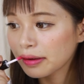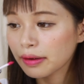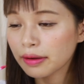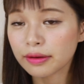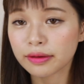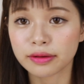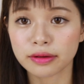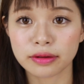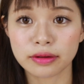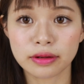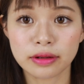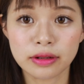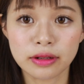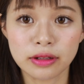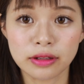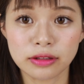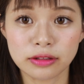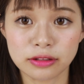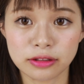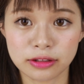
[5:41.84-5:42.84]
う。ここ
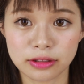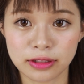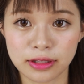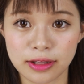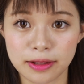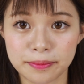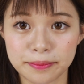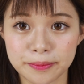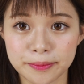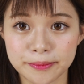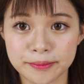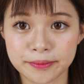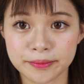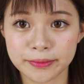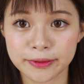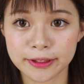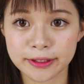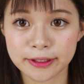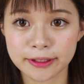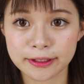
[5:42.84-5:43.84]
塗って、
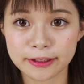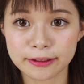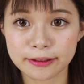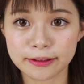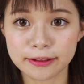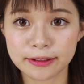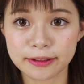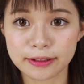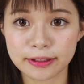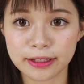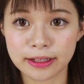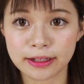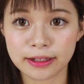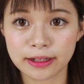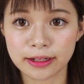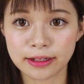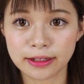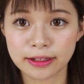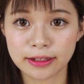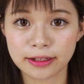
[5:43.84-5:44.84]
こういう系で。